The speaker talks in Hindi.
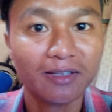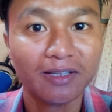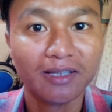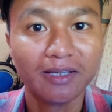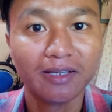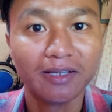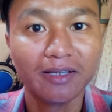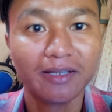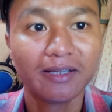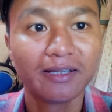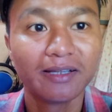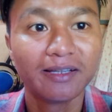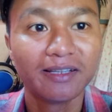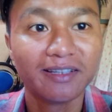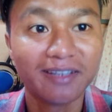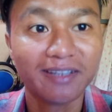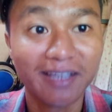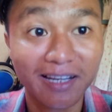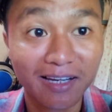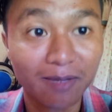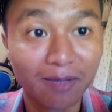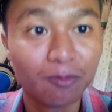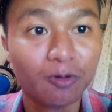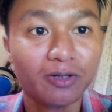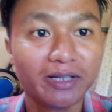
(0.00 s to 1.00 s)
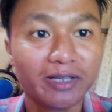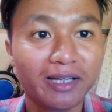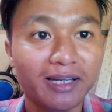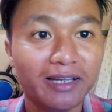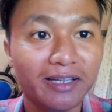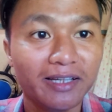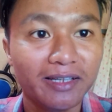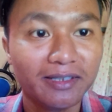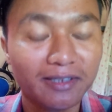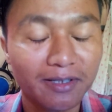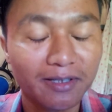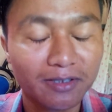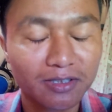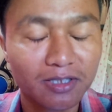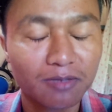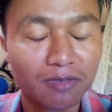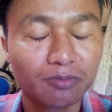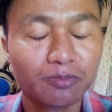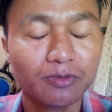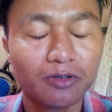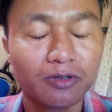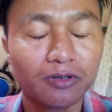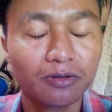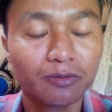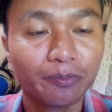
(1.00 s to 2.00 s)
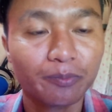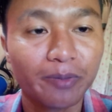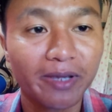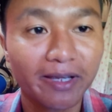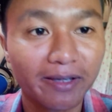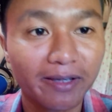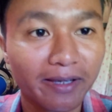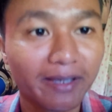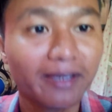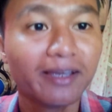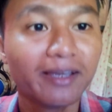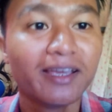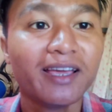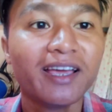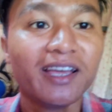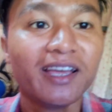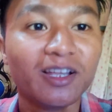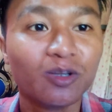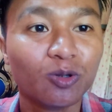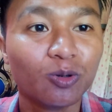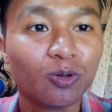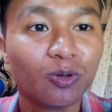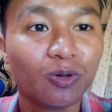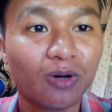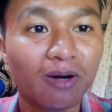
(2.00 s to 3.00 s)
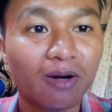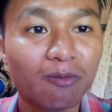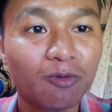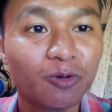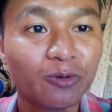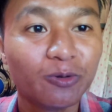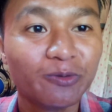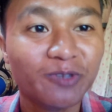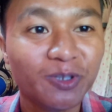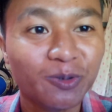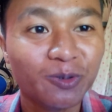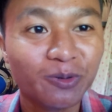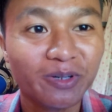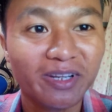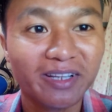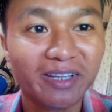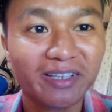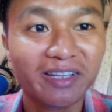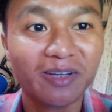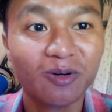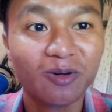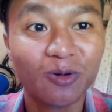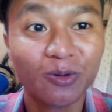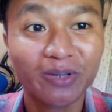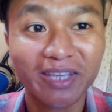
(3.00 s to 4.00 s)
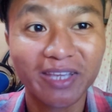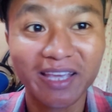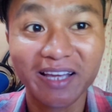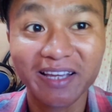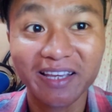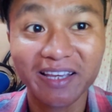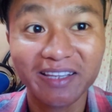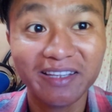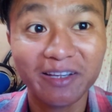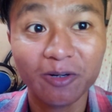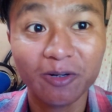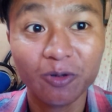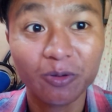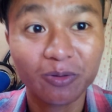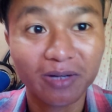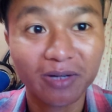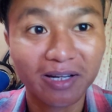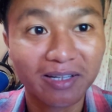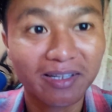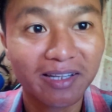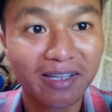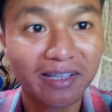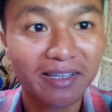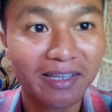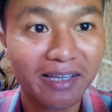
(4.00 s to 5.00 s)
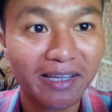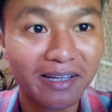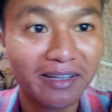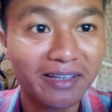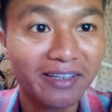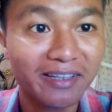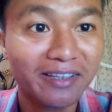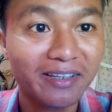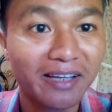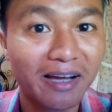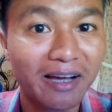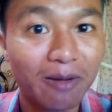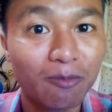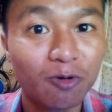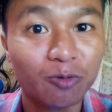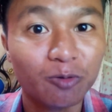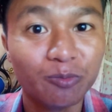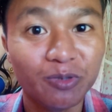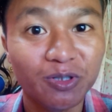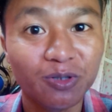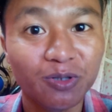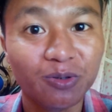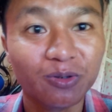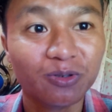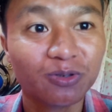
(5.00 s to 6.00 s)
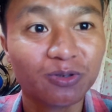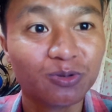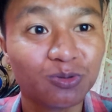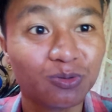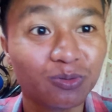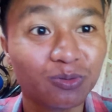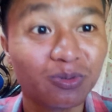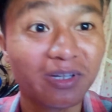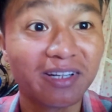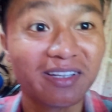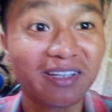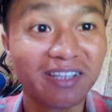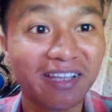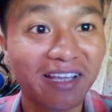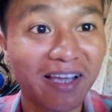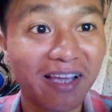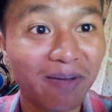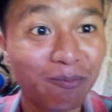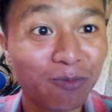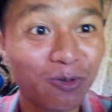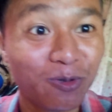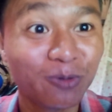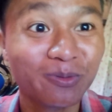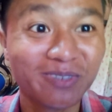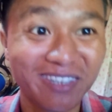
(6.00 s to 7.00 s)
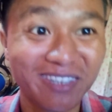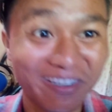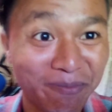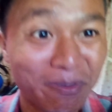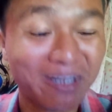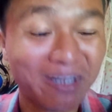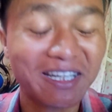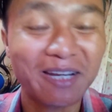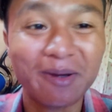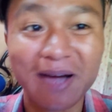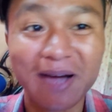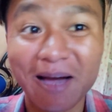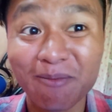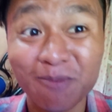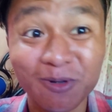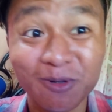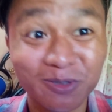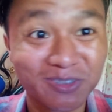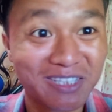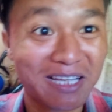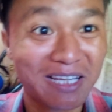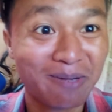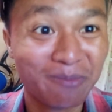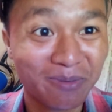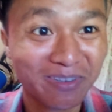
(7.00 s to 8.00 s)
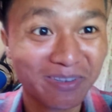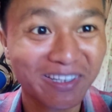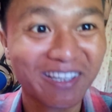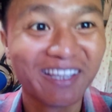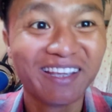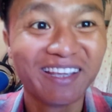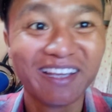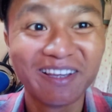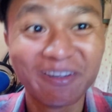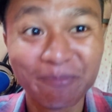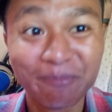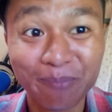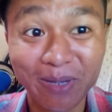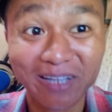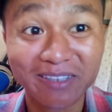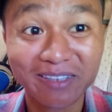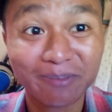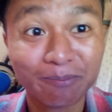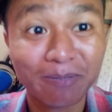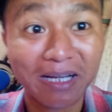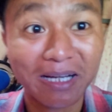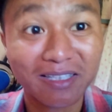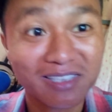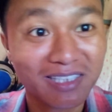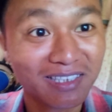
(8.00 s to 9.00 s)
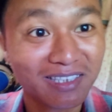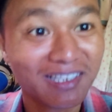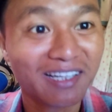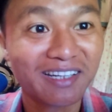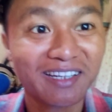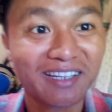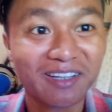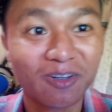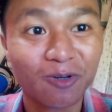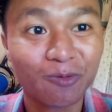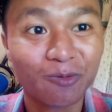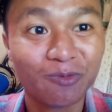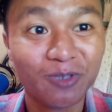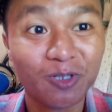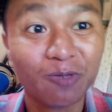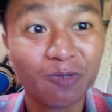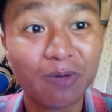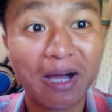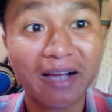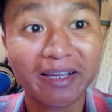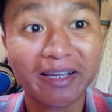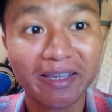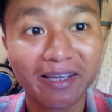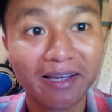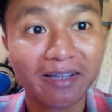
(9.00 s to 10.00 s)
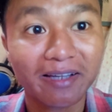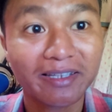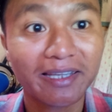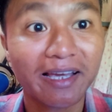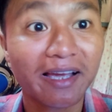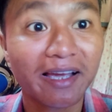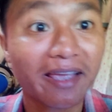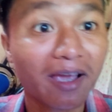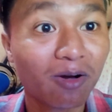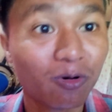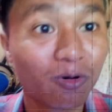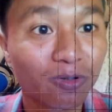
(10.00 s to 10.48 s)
कि ये रियल है बोल के लेकिन ये सब लोग फेक है तो आप लोग वीडियो को देखते हैं और क्या क्या ये लोग करते हैं क्या नहीं आप लोग वीडियो को शुरू करते हैं हम लोग मतलब आप लोग से हम बातचीत करते हैं और वीडियो आगे का क्या